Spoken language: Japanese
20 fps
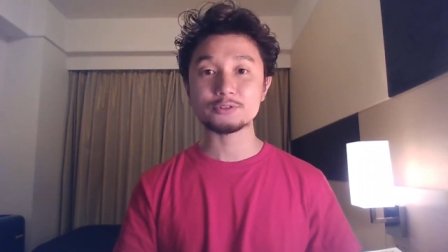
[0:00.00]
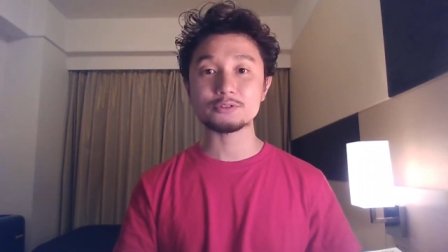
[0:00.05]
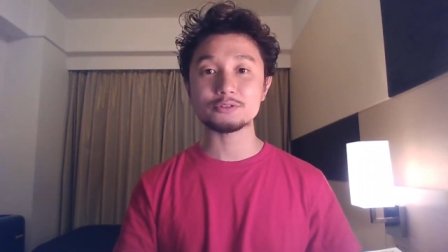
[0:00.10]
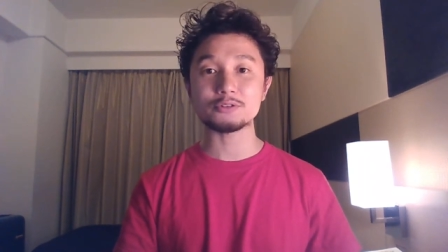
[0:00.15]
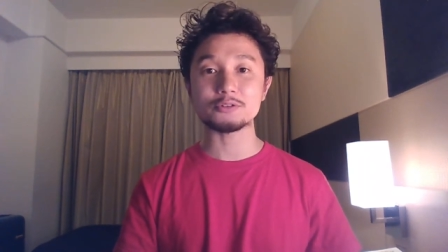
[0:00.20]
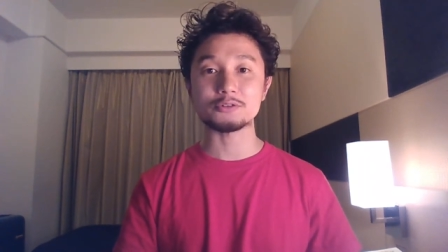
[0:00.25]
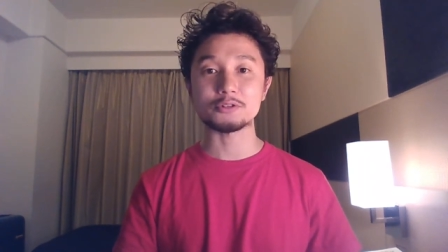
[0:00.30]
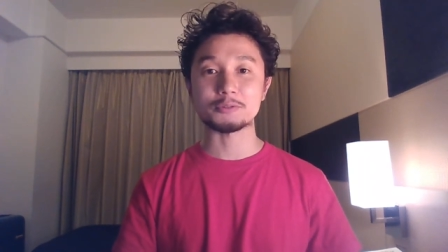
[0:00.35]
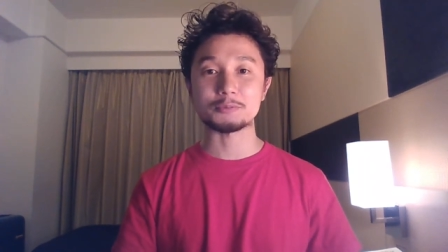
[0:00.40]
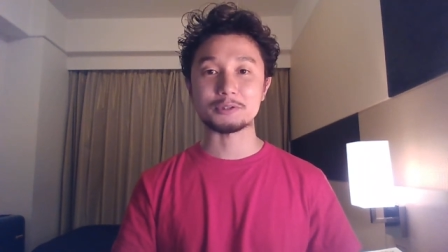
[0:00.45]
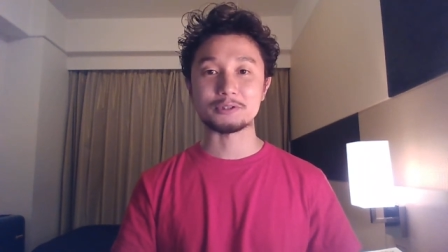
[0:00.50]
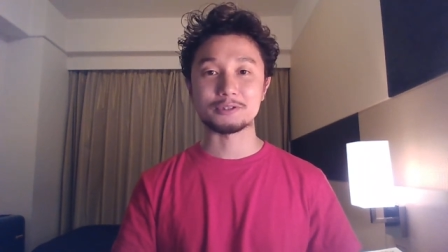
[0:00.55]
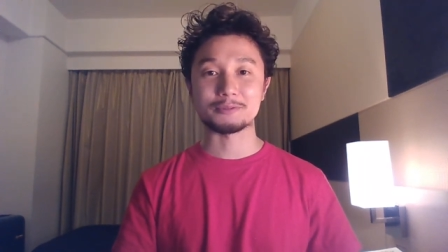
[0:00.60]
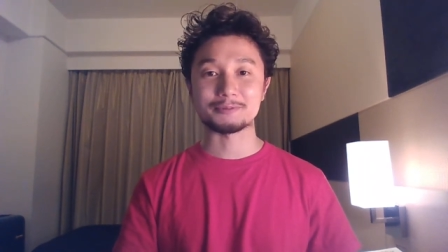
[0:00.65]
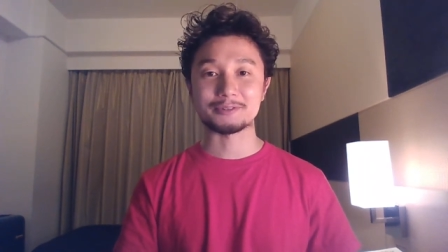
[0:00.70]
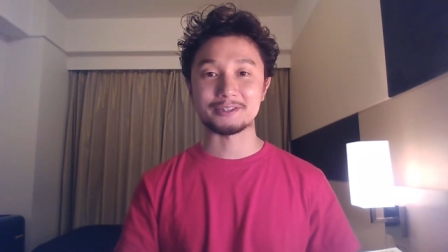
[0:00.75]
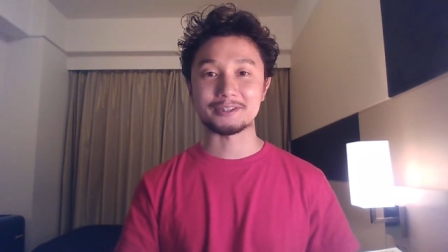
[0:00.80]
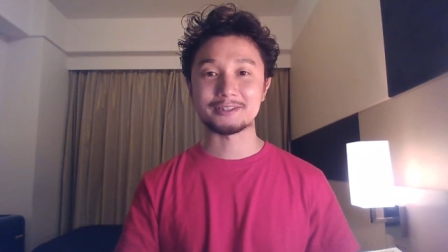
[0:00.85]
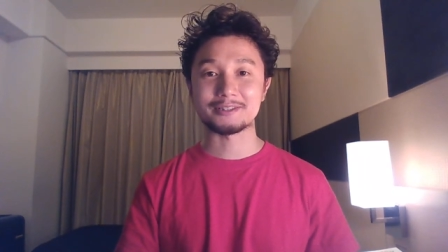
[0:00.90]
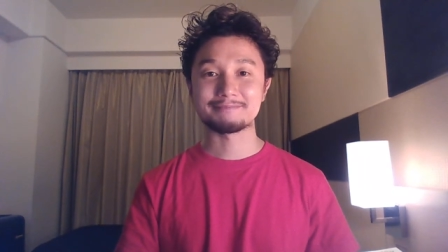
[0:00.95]
と飲み込
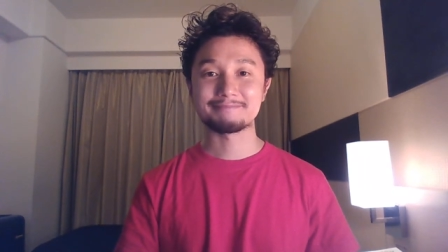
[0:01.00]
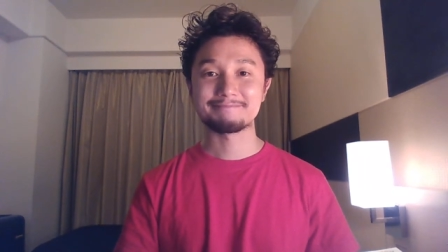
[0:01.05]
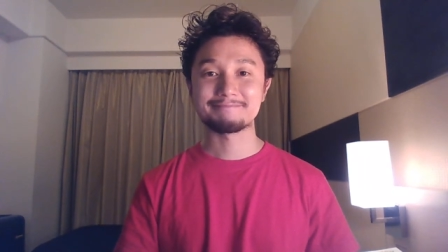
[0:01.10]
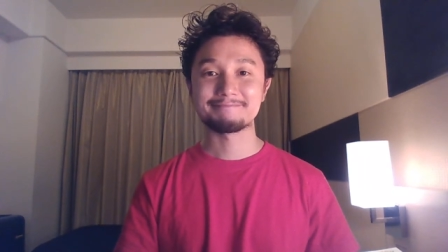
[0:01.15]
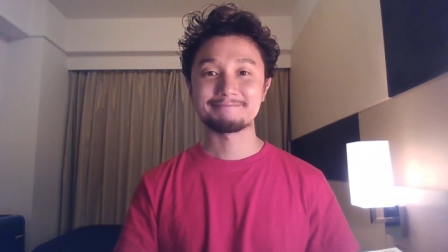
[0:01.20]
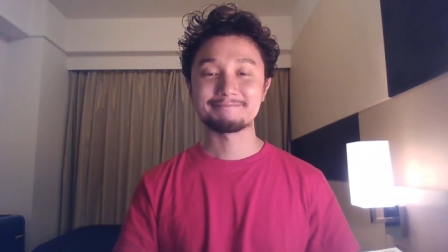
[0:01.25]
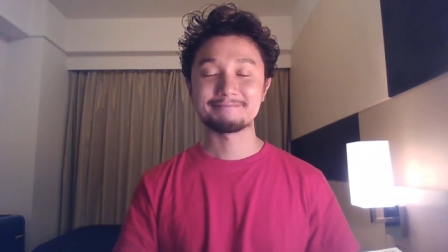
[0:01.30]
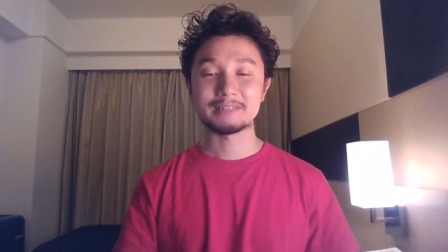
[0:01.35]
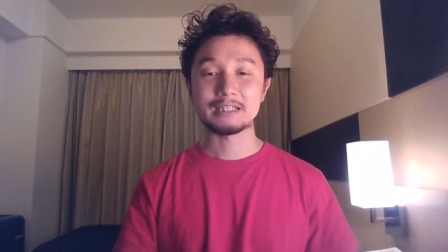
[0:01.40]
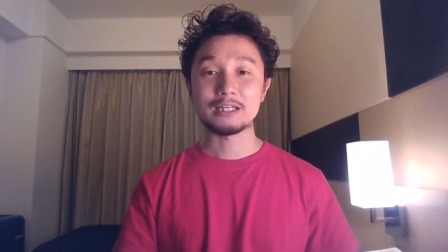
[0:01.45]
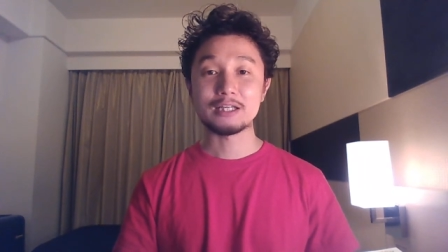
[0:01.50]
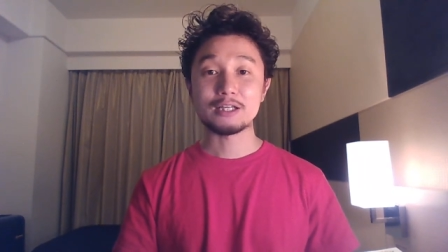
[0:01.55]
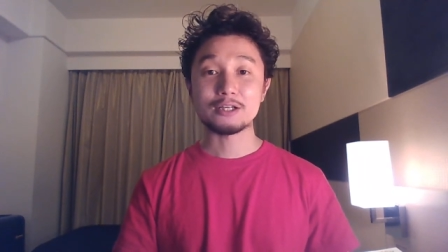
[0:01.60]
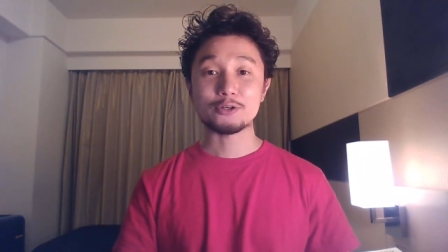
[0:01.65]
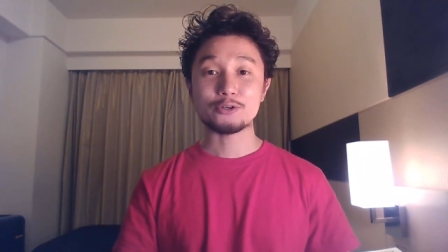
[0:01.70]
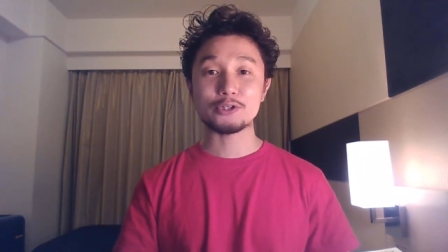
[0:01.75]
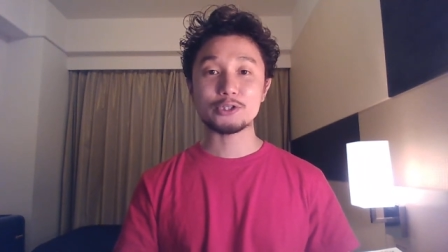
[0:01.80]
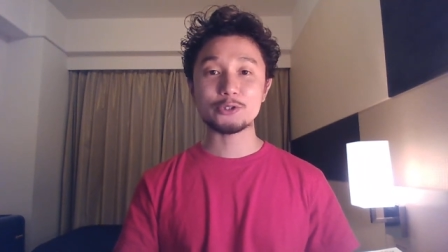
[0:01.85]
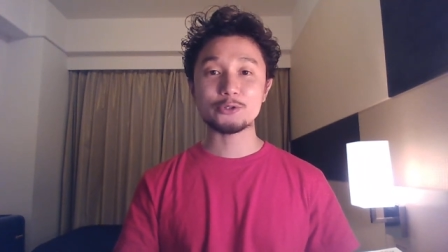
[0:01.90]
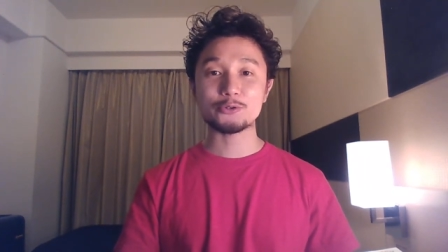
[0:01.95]
むと。
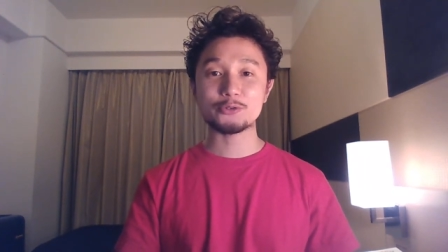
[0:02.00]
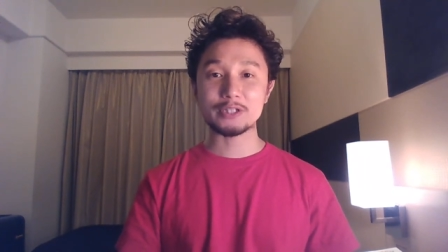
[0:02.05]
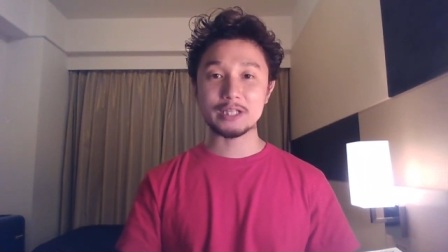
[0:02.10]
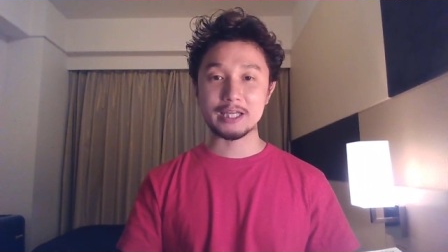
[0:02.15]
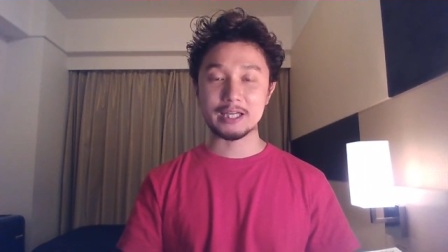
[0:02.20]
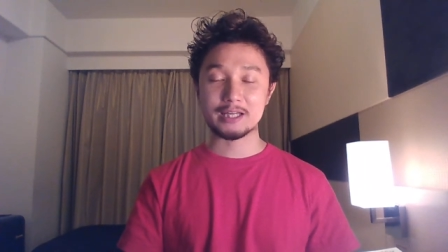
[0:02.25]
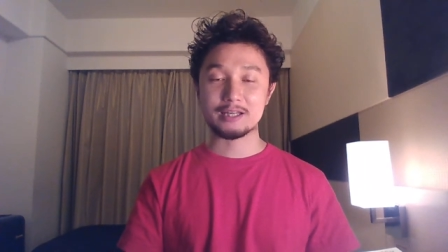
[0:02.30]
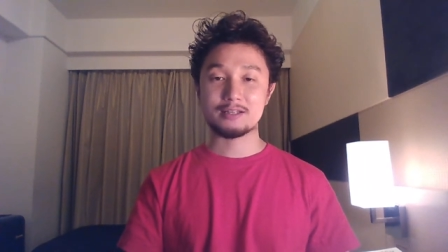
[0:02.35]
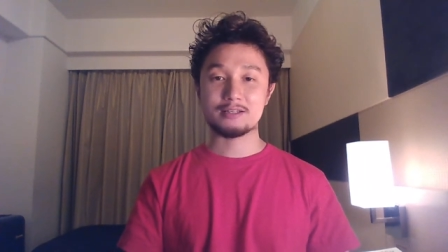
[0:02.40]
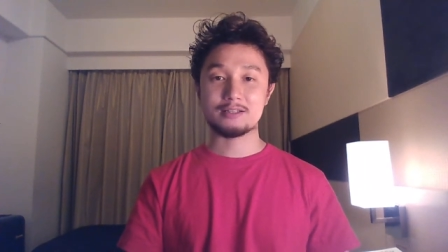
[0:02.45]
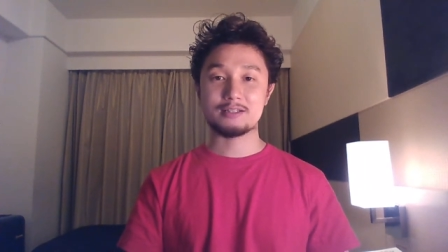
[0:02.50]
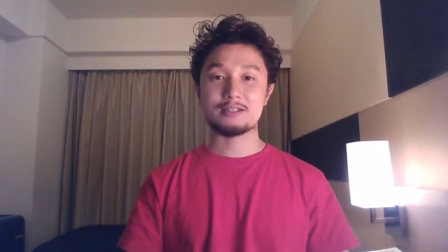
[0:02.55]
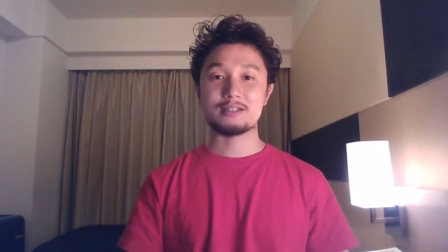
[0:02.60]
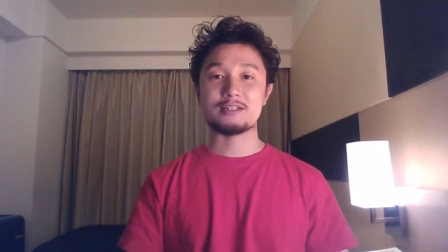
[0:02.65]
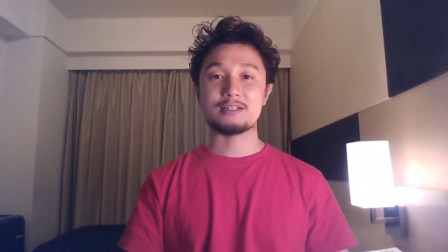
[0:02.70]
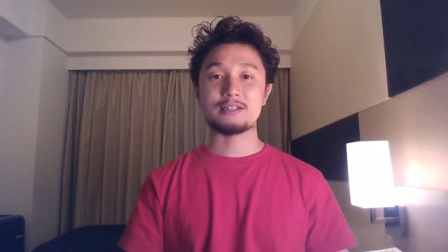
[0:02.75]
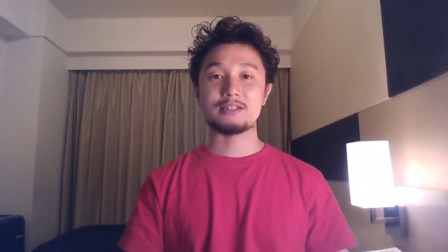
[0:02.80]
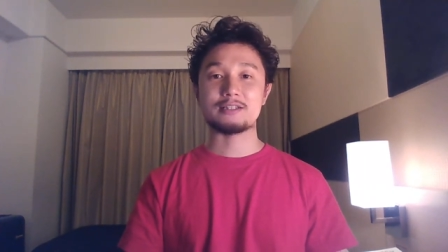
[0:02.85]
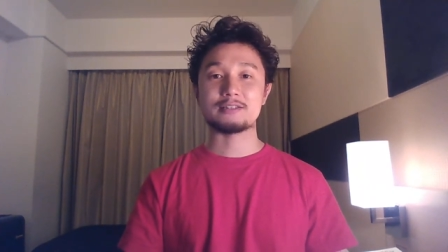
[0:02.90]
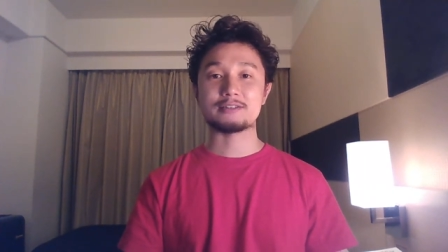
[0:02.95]
これをね、
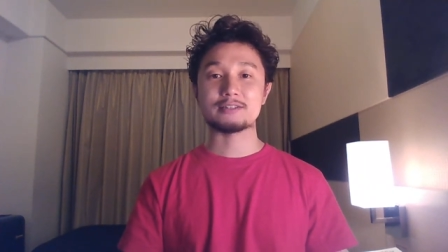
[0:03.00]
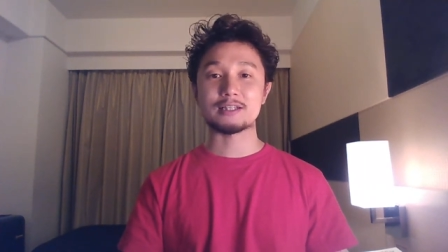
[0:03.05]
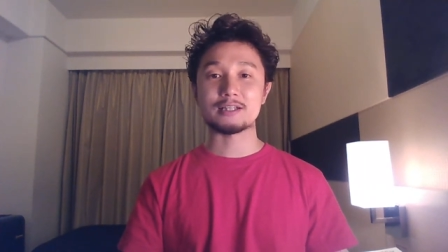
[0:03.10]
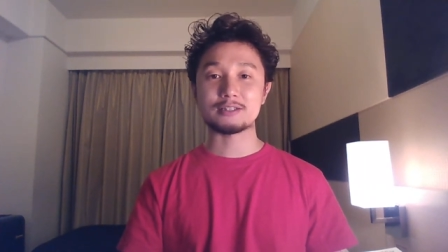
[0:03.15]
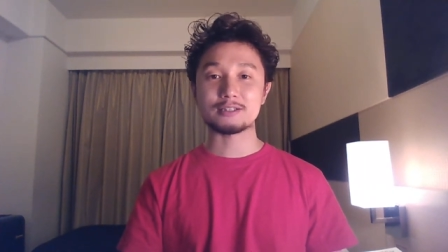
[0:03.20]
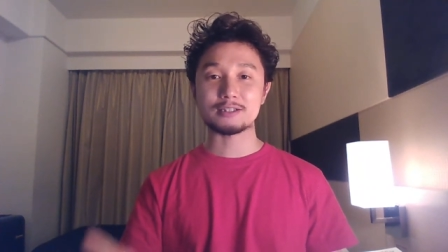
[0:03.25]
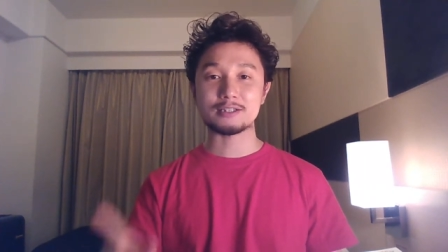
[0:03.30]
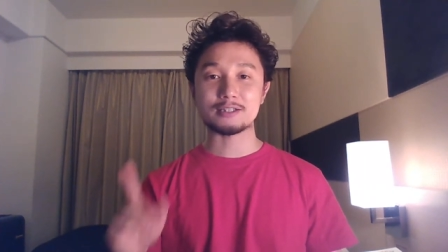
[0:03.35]
えー、3